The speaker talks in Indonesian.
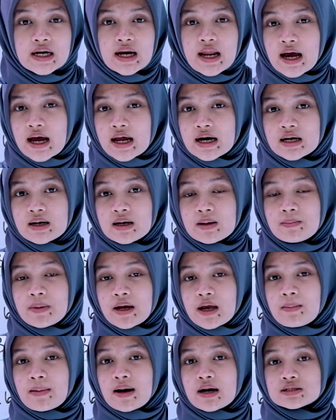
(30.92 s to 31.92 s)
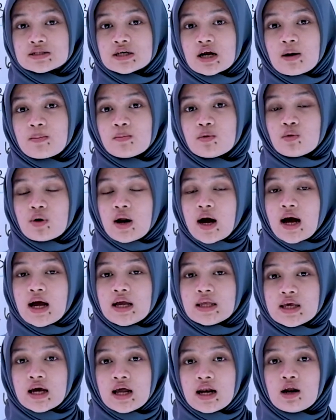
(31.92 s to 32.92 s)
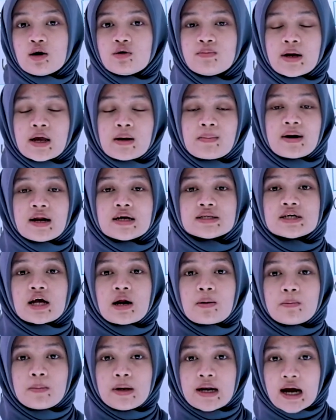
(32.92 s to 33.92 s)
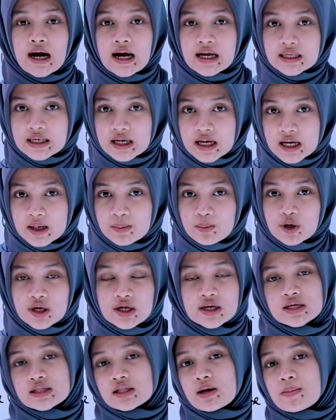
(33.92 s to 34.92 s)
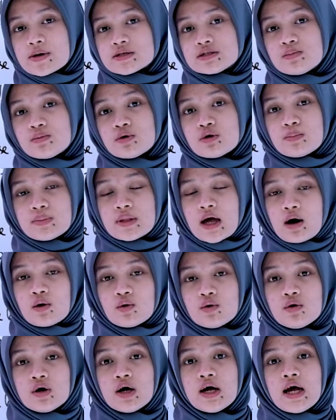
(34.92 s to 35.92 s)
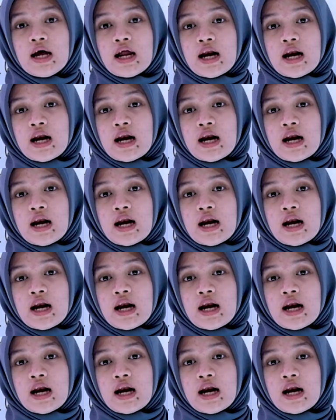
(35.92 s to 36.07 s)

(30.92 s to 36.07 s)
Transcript: dan bagaimana cara menggunakannya, lalu bagaimana cara membedakannya, mungkin kita masih belum tahu.